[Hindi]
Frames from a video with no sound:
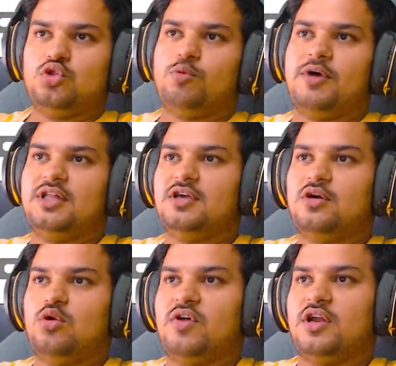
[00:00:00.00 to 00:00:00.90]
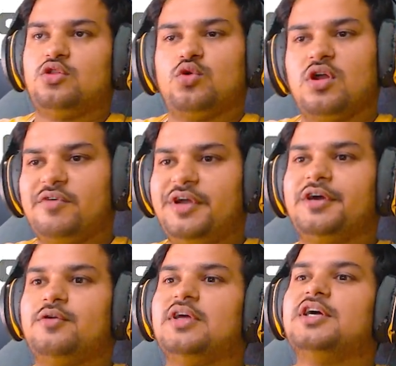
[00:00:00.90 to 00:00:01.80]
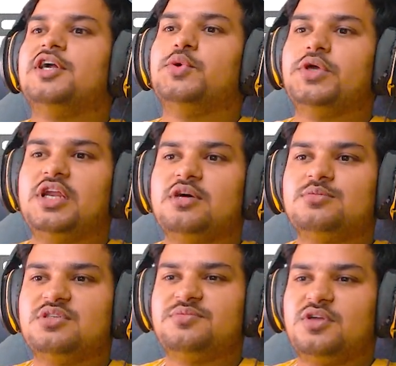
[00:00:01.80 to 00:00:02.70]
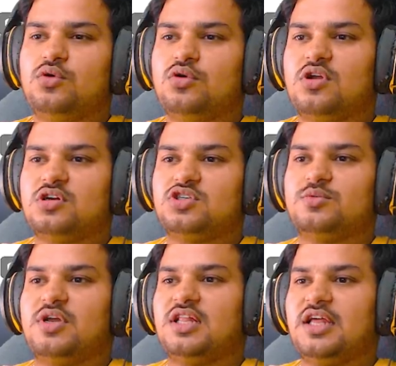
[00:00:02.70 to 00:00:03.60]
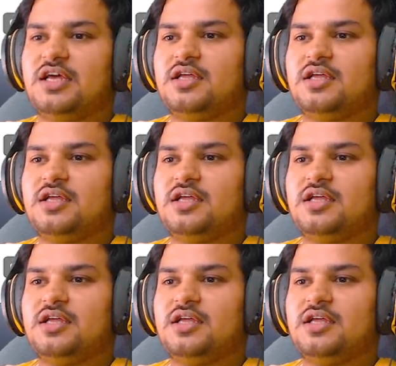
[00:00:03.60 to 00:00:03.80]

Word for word: तो बात करो वरना थोड़ा वेट करो यहाँ खड़े होकर आराम से जब तक कोई और कस्टमर आता है